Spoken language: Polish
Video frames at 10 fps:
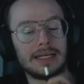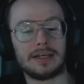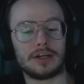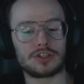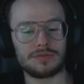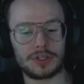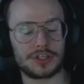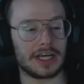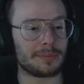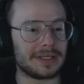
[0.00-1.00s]

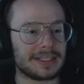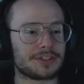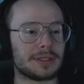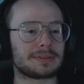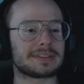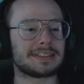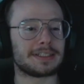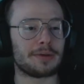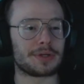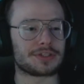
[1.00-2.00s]
Oczywiście, jak będę chciał, to se
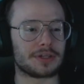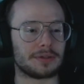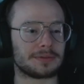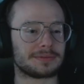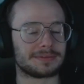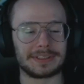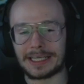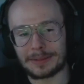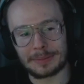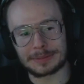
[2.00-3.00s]
zrobię show. Ja
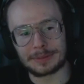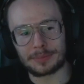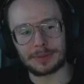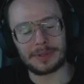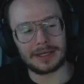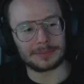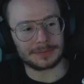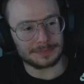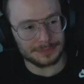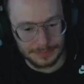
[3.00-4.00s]
nie mam z tym problemu.
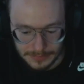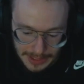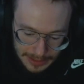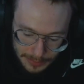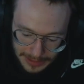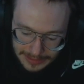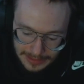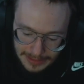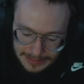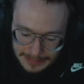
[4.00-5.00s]
Akurat
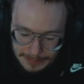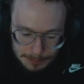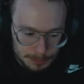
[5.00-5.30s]
teraz